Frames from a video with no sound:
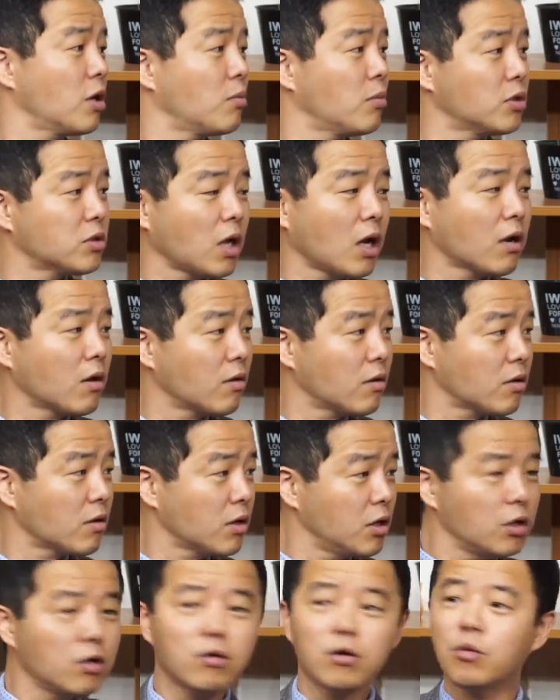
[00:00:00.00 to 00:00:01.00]
뭐
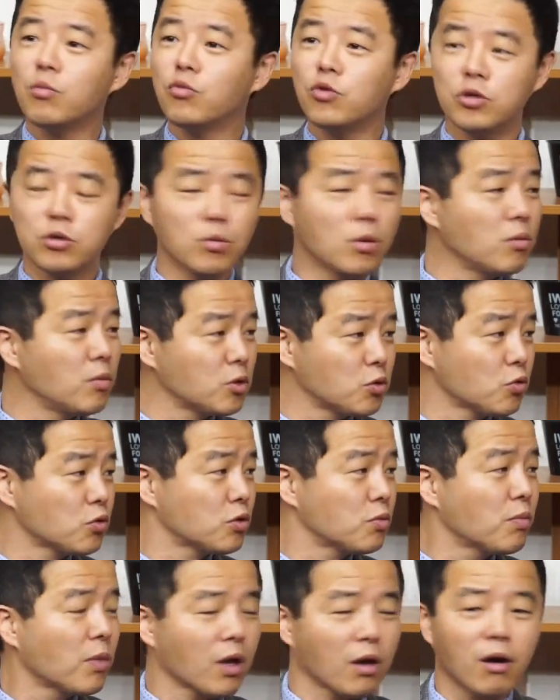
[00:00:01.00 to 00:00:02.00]
이런 건물 있으면 얼마나
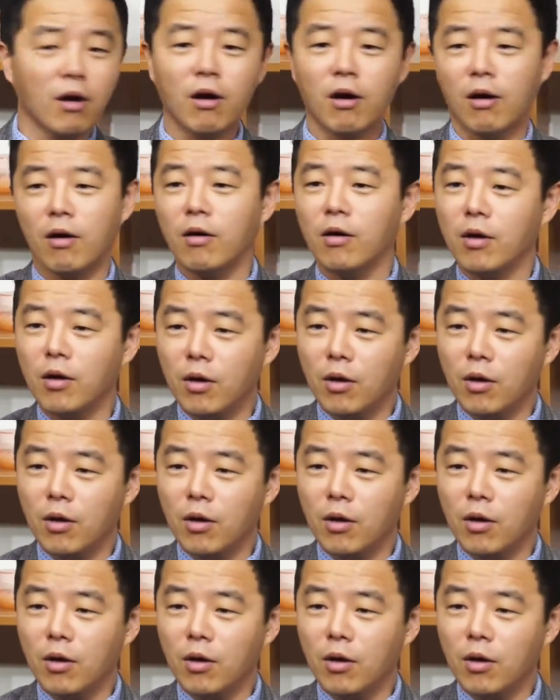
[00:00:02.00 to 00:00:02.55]
좋습니까?